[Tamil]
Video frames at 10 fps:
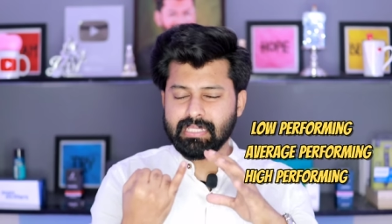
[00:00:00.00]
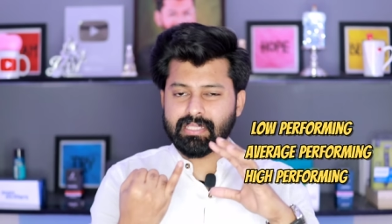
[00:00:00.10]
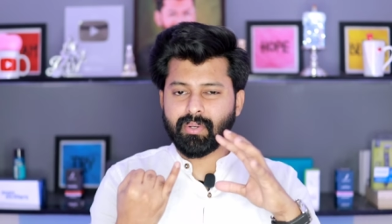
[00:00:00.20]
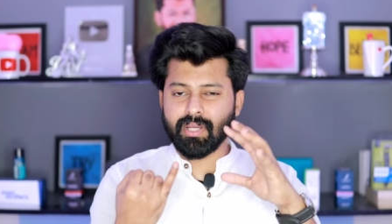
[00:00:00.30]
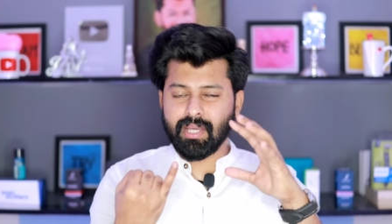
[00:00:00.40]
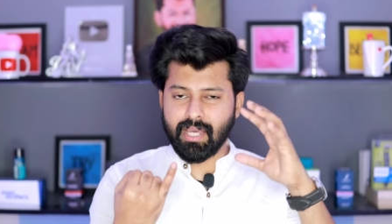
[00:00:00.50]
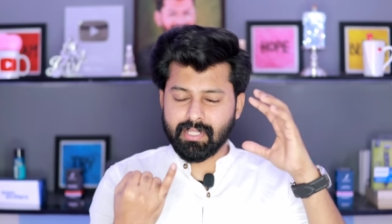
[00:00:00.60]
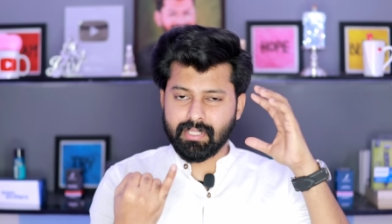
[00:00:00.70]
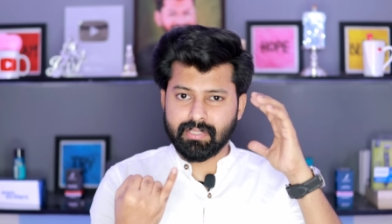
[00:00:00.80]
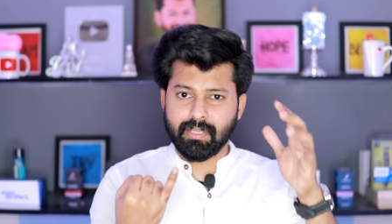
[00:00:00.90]
பெருசாக உங்கள்
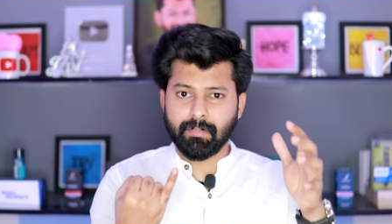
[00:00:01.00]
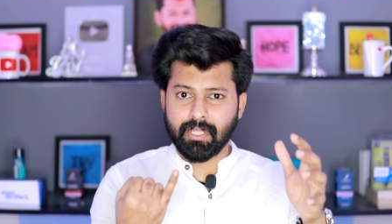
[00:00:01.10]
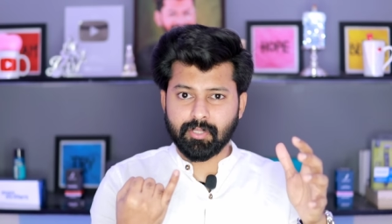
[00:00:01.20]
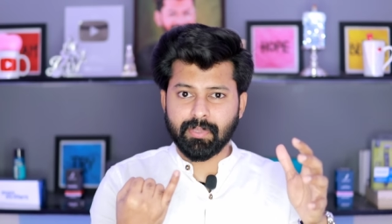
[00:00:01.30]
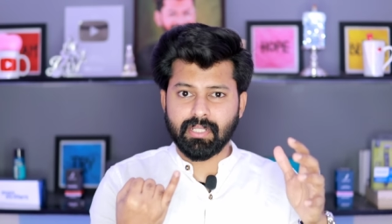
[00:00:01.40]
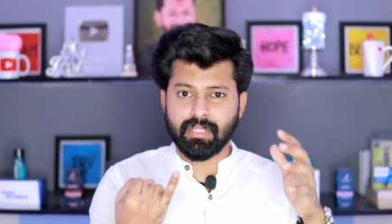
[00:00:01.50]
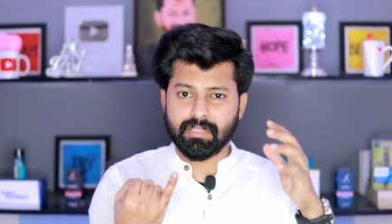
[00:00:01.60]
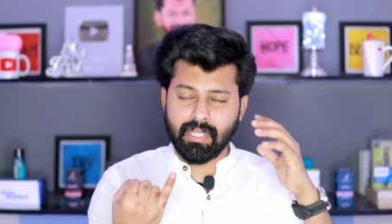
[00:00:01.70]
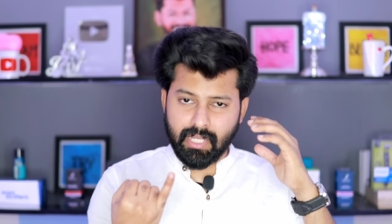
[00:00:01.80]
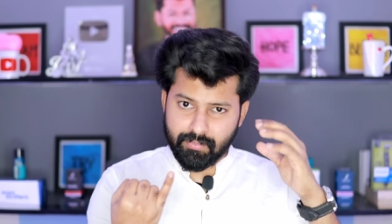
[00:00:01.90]
ஹேருக்கு எந்த இம்பாக்டுமே இருக்காது
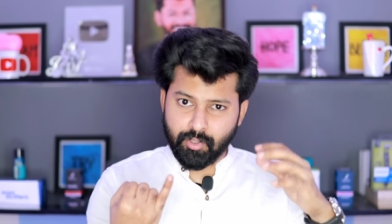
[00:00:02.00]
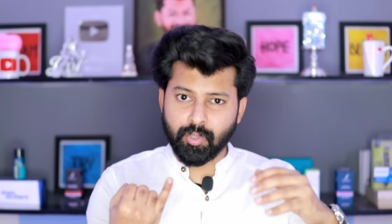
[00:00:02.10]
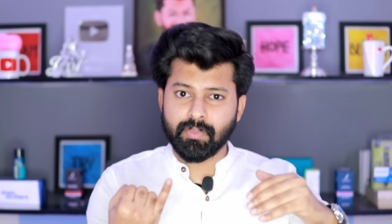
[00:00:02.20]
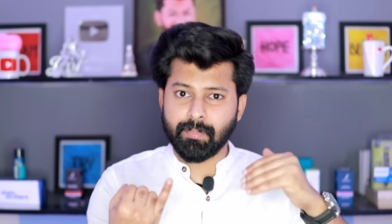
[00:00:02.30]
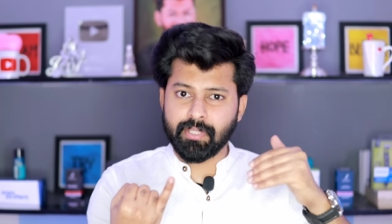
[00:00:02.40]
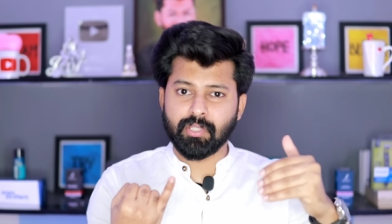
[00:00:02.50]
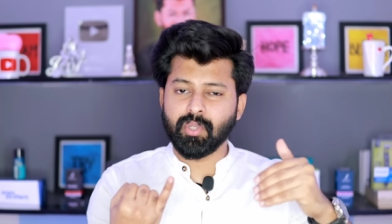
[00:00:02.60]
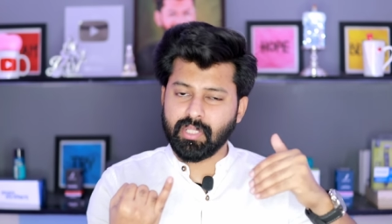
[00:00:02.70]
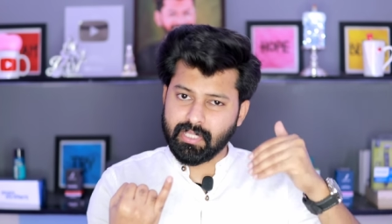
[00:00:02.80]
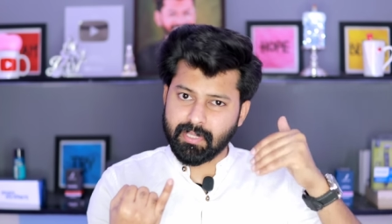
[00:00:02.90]
ஹேர் ஃபாலும் எப்படி
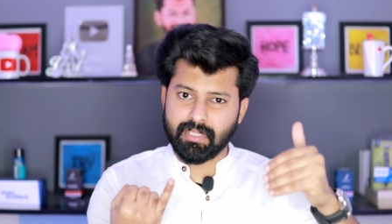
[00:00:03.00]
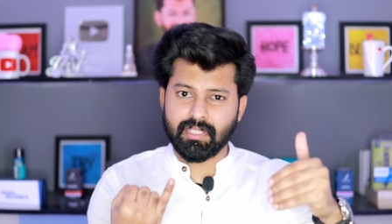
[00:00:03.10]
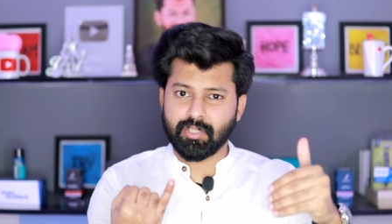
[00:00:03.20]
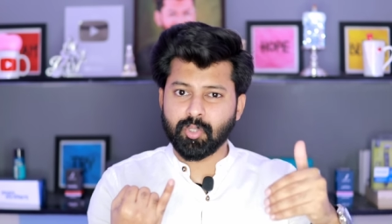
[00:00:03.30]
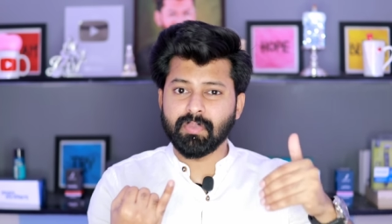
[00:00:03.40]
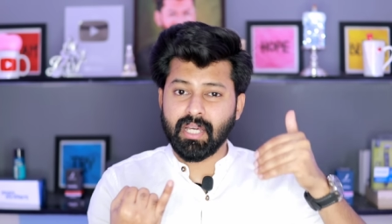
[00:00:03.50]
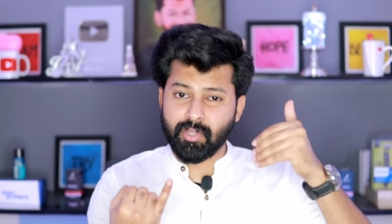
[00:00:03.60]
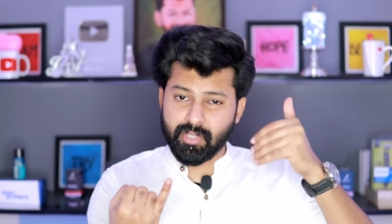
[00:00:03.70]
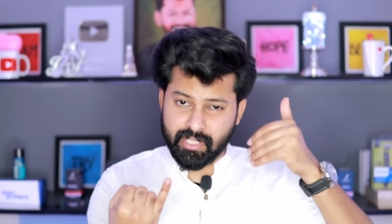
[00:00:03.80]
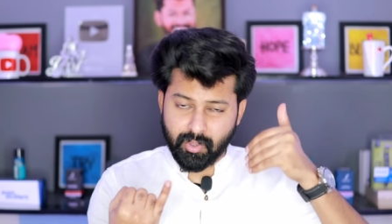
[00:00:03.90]
இருக்கோ அதே மாதிரி தான் இருக்கும்
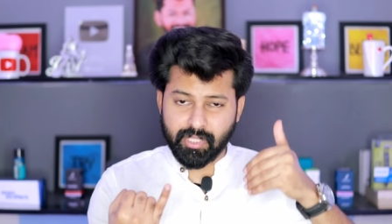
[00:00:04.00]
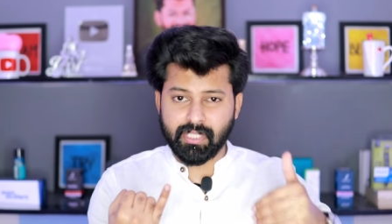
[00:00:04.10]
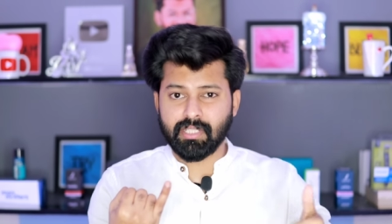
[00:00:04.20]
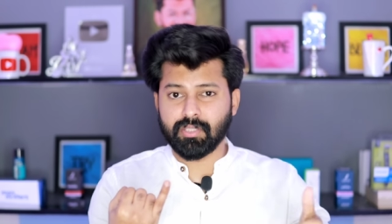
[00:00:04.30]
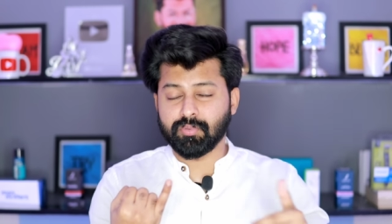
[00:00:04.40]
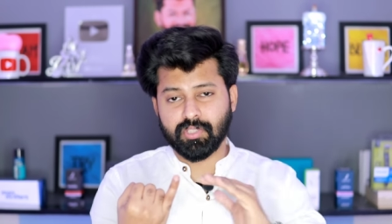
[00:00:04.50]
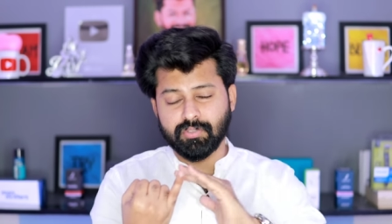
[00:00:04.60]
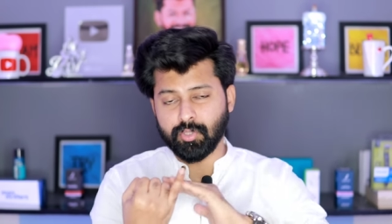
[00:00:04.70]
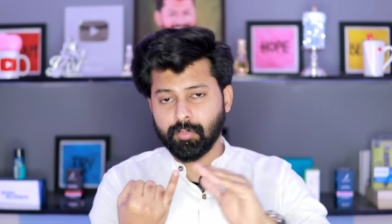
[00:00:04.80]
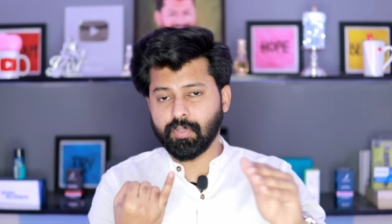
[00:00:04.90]
ஹேரும் நிறையா கொட்டிட்டு தான் இருக்கும் ஸோ அது
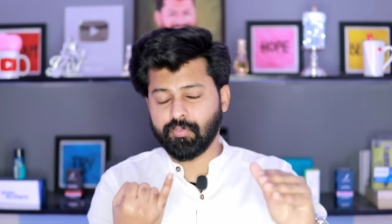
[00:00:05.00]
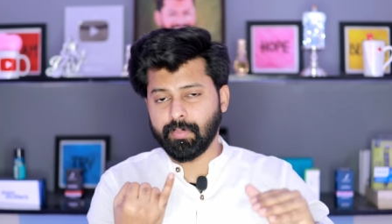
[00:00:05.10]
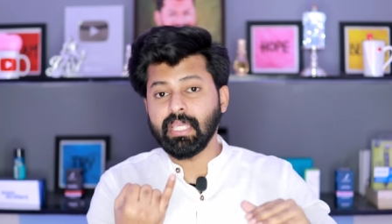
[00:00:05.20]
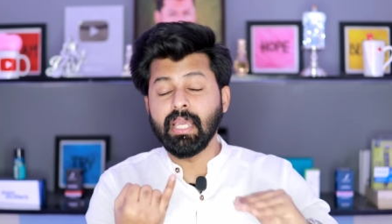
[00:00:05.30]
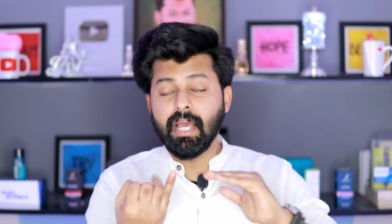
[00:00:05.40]
வந்து லோ பர்ஃபார்மிங் பர்ஃபார்மிங்